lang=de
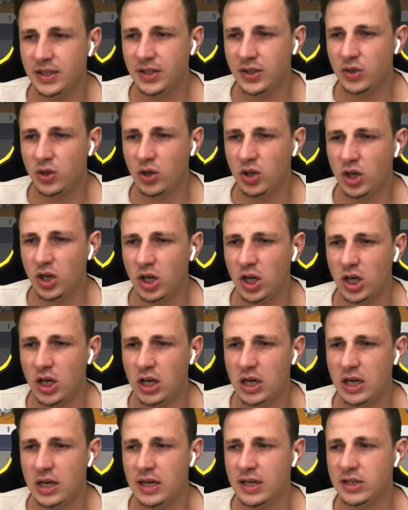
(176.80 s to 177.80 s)

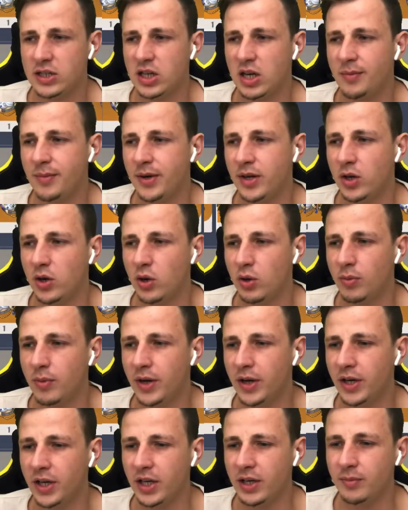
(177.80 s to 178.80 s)
Ja, kann man auch mal
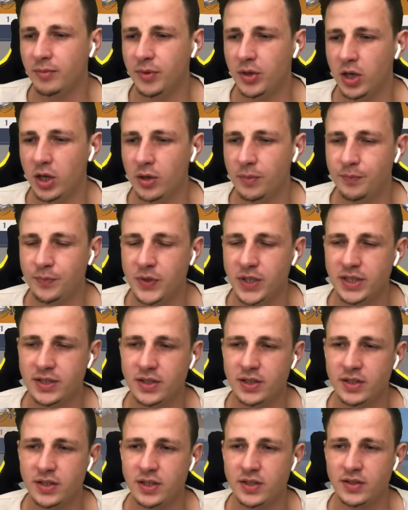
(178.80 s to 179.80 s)
nehmen. Ja, das
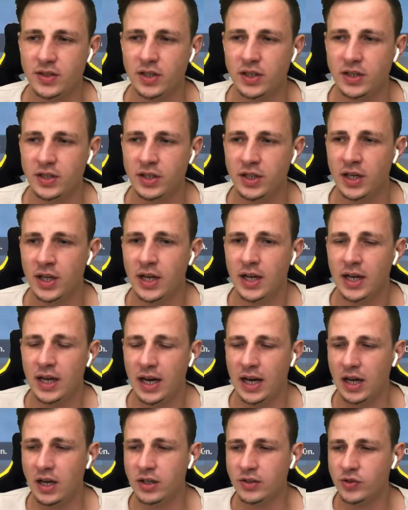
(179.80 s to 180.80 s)
ist tatsächlich
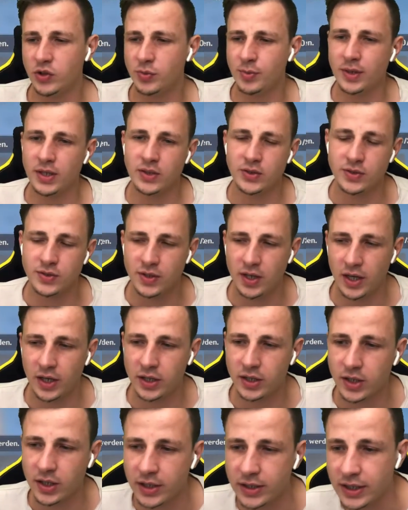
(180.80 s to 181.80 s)
alles, was man dazu
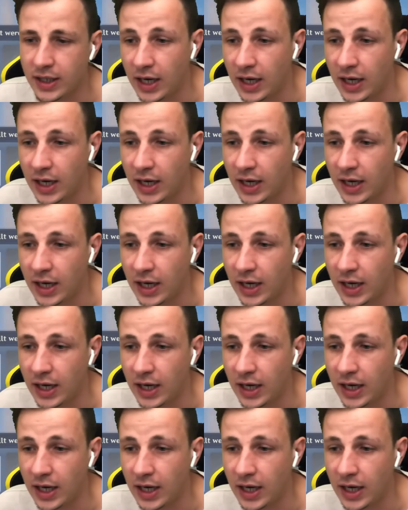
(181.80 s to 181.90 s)
sagen kann.